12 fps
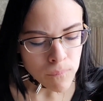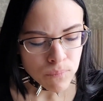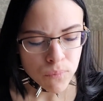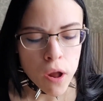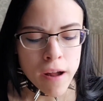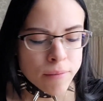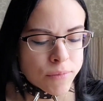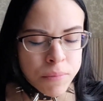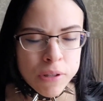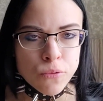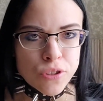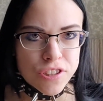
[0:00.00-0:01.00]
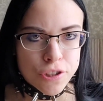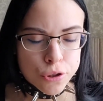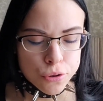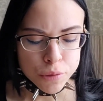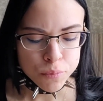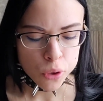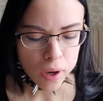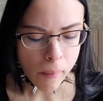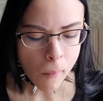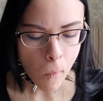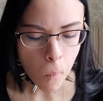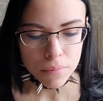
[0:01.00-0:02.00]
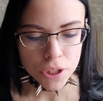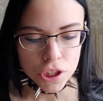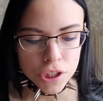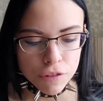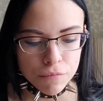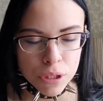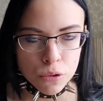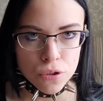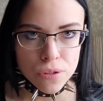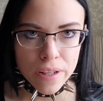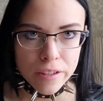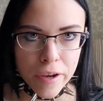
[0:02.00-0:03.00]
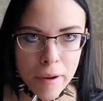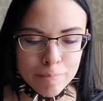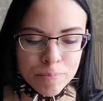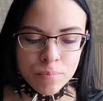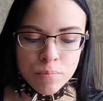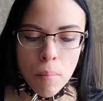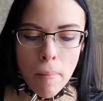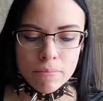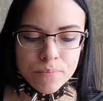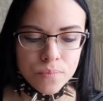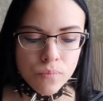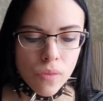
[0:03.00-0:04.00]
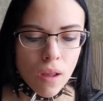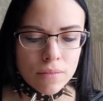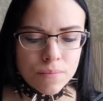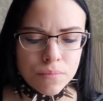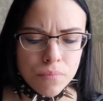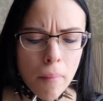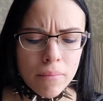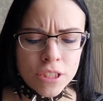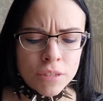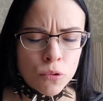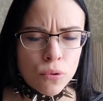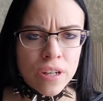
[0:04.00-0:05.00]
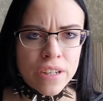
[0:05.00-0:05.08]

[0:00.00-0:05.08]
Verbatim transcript: но я не могу сказать, что их много. Печенье в меру сладкое и немного